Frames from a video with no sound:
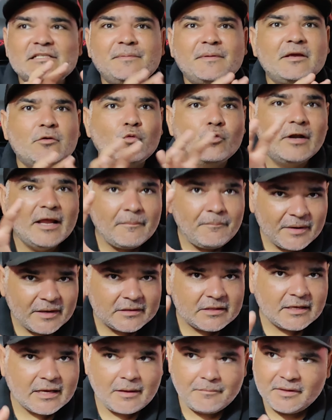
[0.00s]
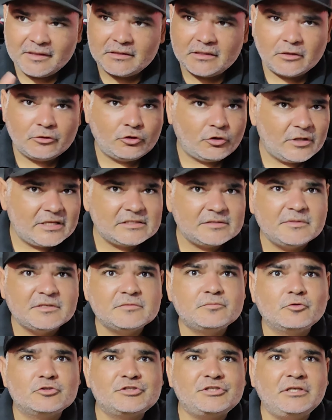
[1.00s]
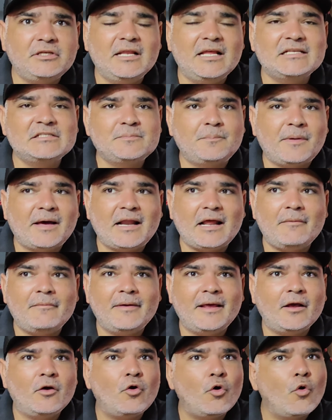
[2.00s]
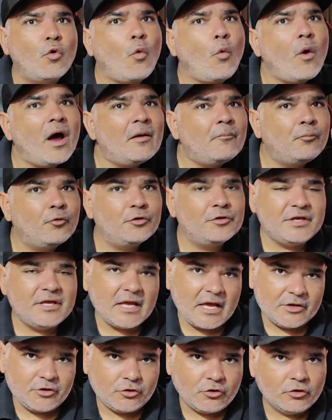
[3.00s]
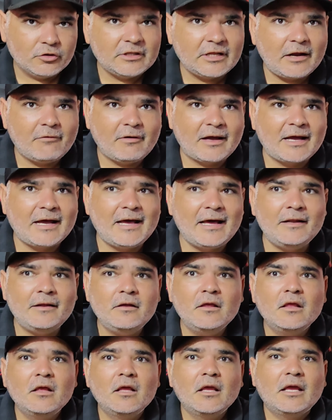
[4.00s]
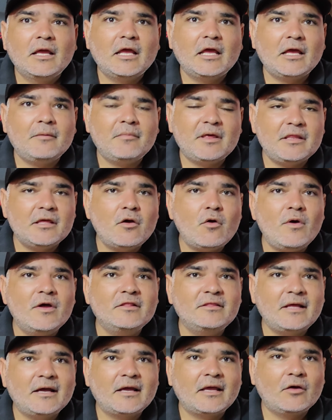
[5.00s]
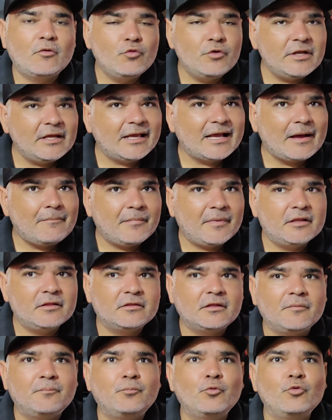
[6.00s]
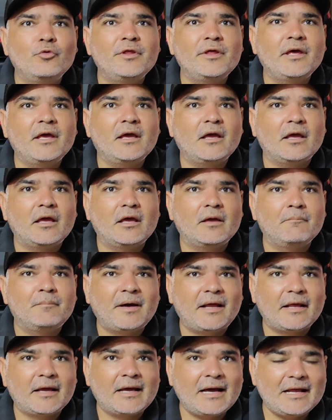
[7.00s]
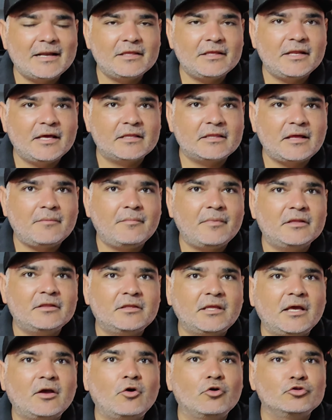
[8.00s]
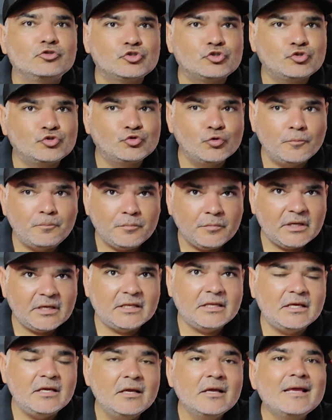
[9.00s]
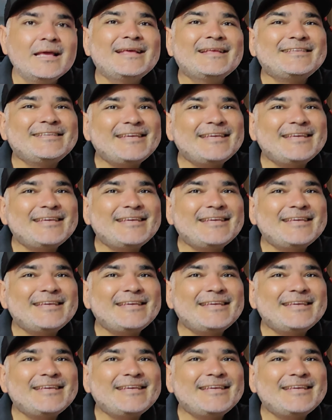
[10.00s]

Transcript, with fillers: Desvinculé prácticamente todas mis bocinas para ver con cuál podía yo trabajar eh, me di cuenta que únicamente pude eh, emparejar directamente con Submini,